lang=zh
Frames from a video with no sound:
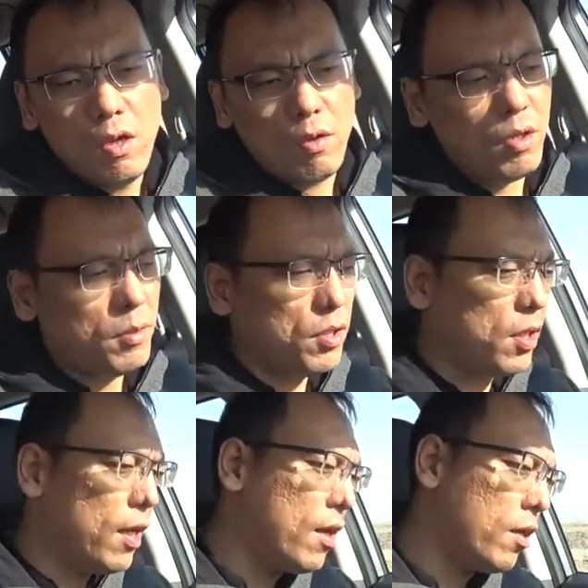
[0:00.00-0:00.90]
OK，那么接
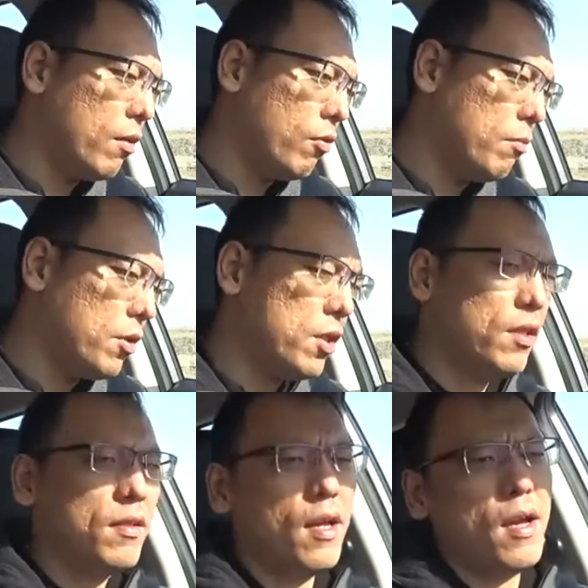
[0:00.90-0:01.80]
下来呢，我们
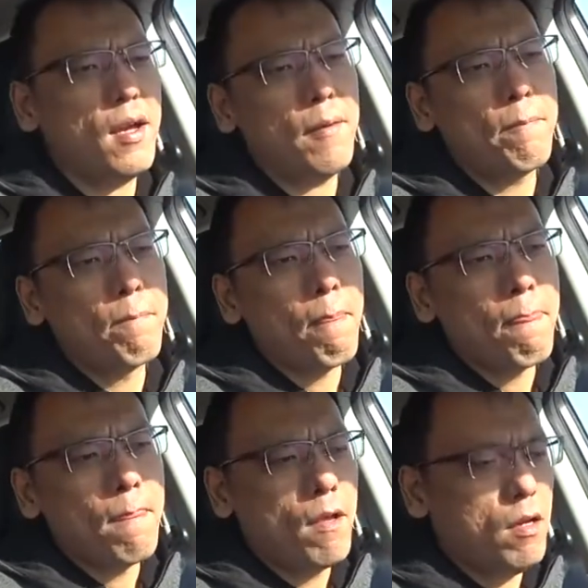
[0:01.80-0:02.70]
现在，
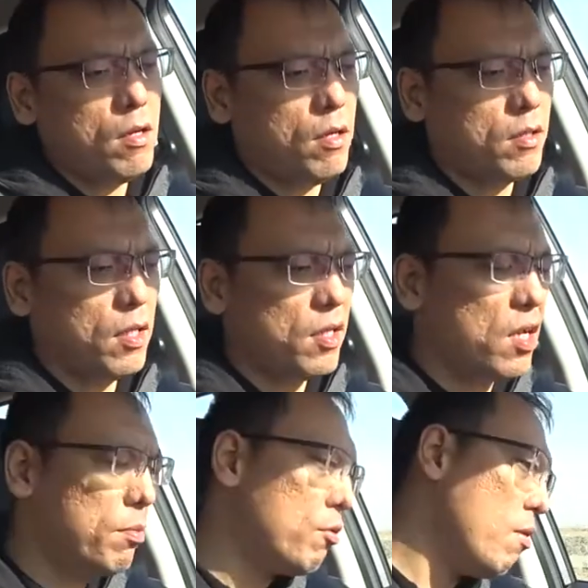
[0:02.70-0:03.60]
呃，在
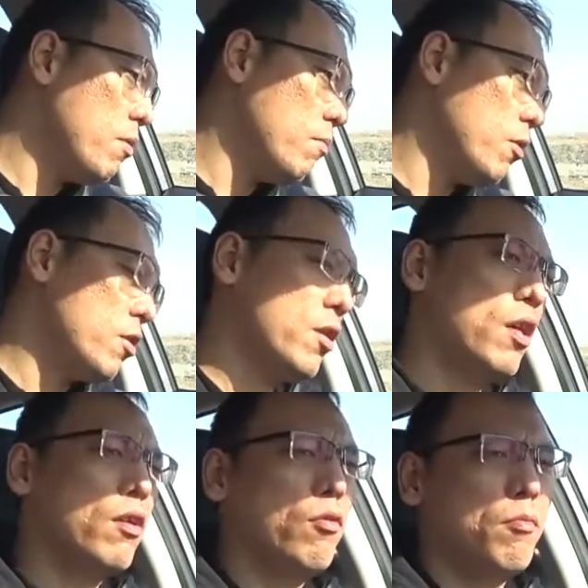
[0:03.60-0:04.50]
ESP 关闭的模式下
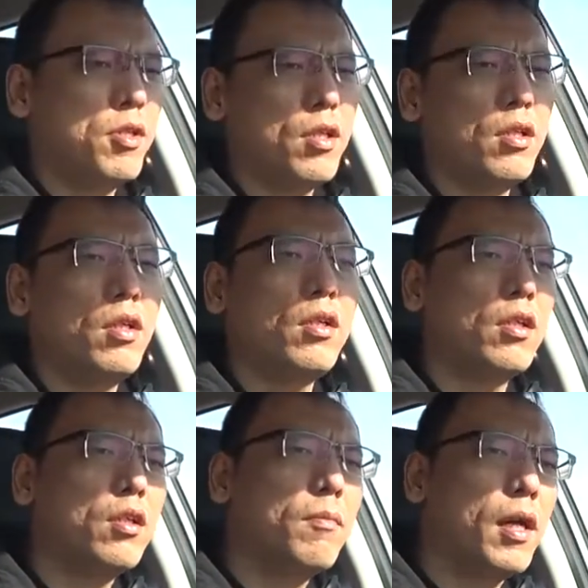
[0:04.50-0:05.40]
呢，我们尽可
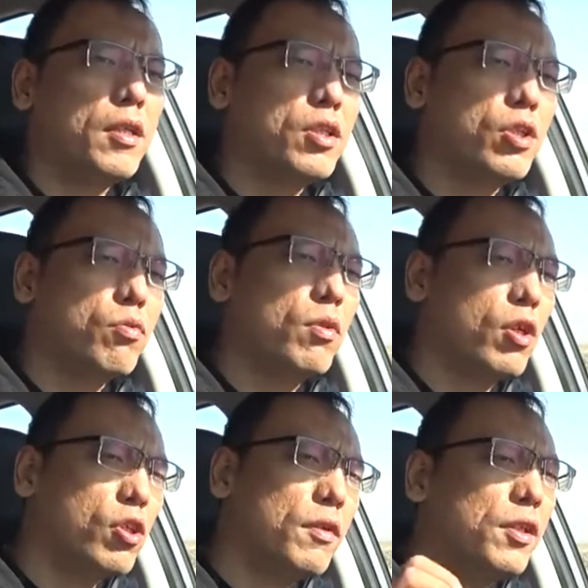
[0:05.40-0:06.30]
能的把这个车速再
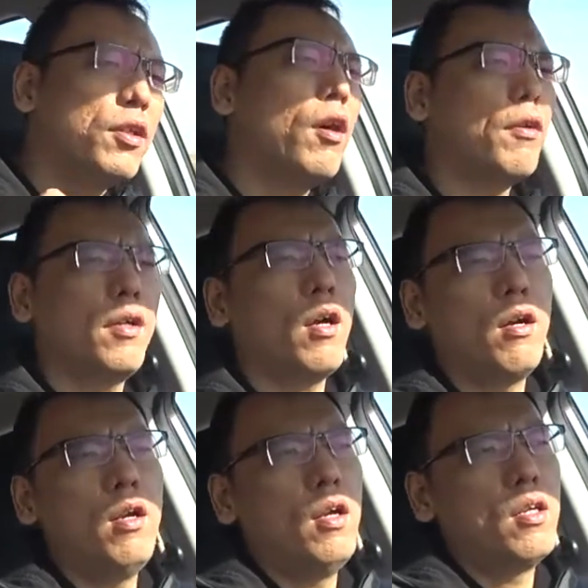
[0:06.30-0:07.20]
稍微提高一点。
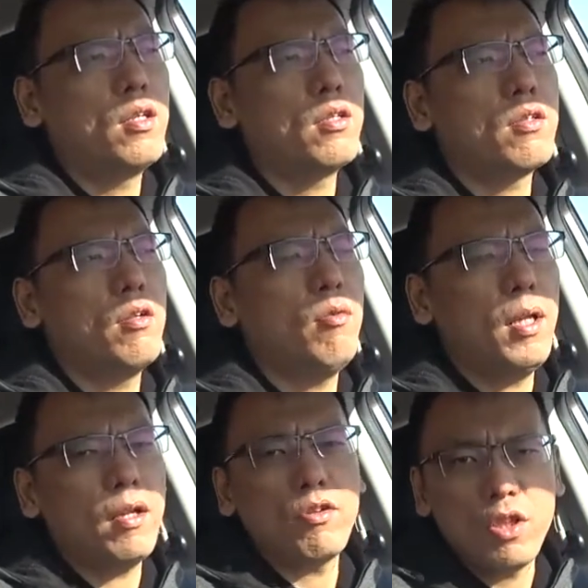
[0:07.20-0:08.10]
这次呢，我们
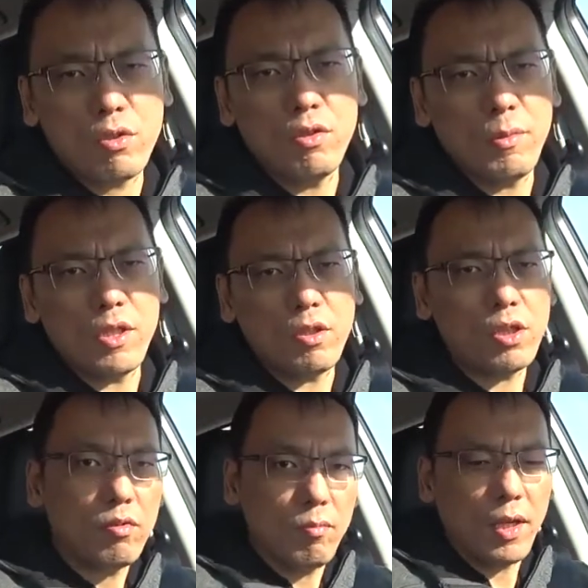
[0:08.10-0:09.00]
来到七十公里每小
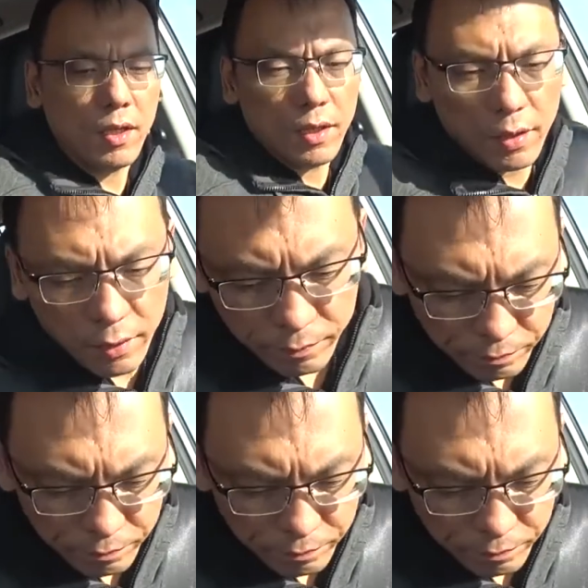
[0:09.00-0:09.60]
时，我们来看一看。